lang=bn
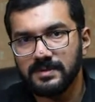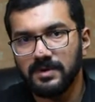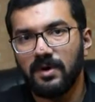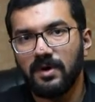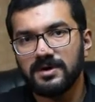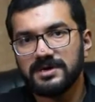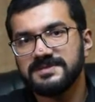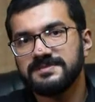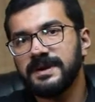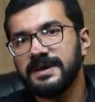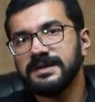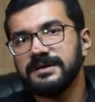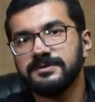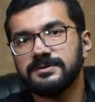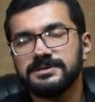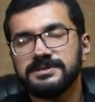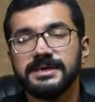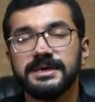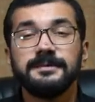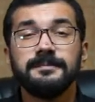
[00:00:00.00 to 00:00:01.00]
অডস মানে
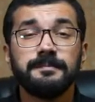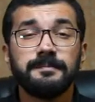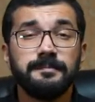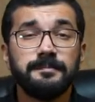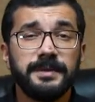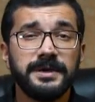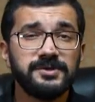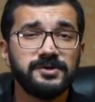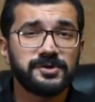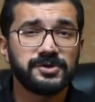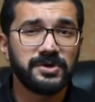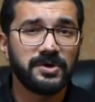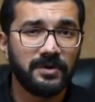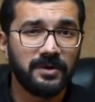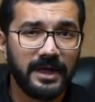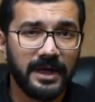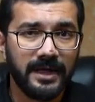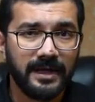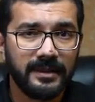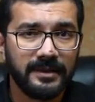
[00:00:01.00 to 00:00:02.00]
হচ্ছে বেজোর
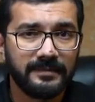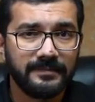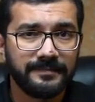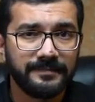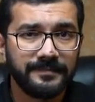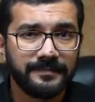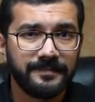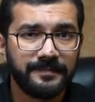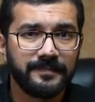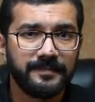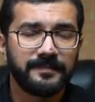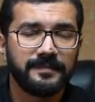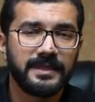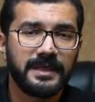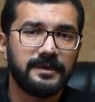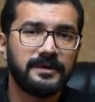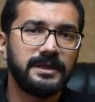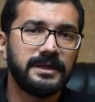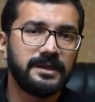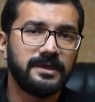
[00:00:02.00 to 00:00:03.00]
সংখ্যা
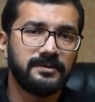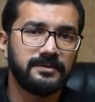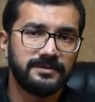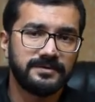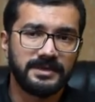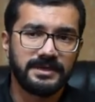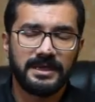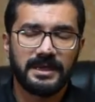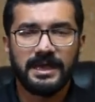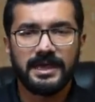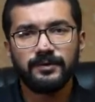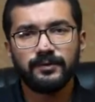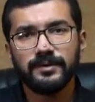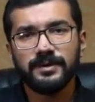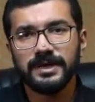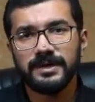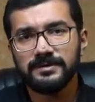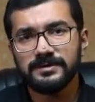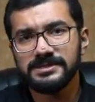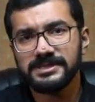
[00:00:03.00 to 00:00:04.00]
তাহলে কি হচ্ছে এই
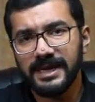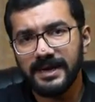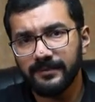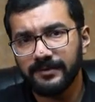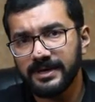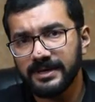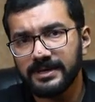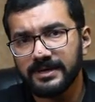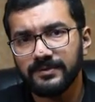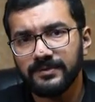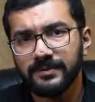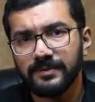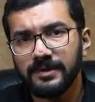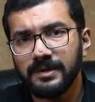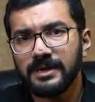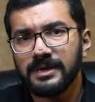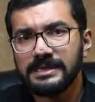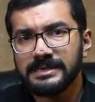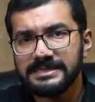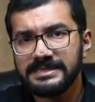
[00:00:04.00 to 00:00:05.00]
রুলটা হচ্ছে এমন একটা রুল
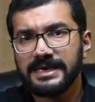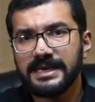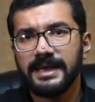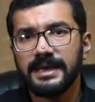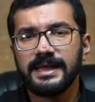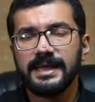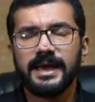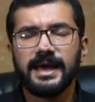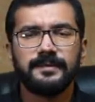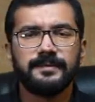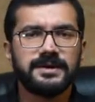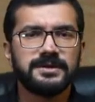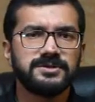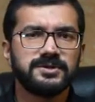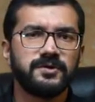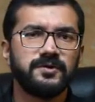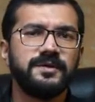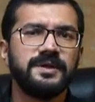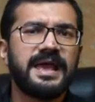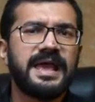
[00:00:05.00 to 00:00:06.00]
যেখানে আমার
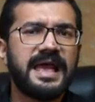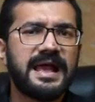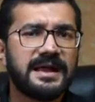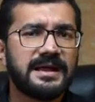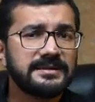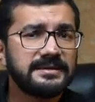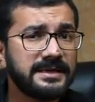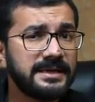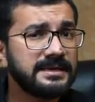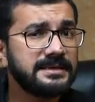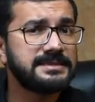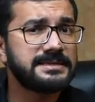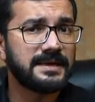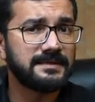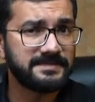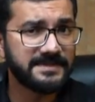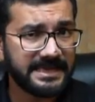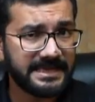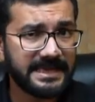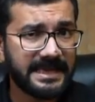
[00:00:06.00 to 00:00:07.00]
যখন একাধিক
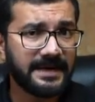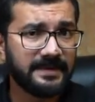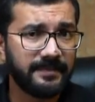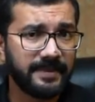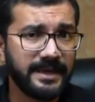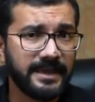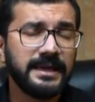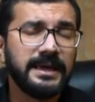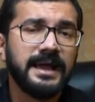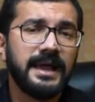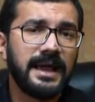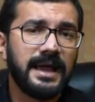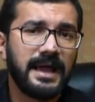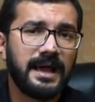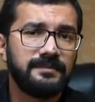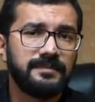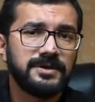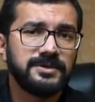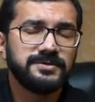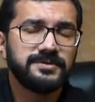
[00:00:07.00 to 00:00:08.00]
সাবজেক্ট থাকবে
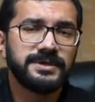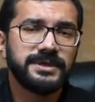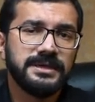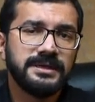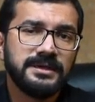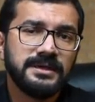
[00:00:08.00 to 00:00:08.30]
আমরা যদি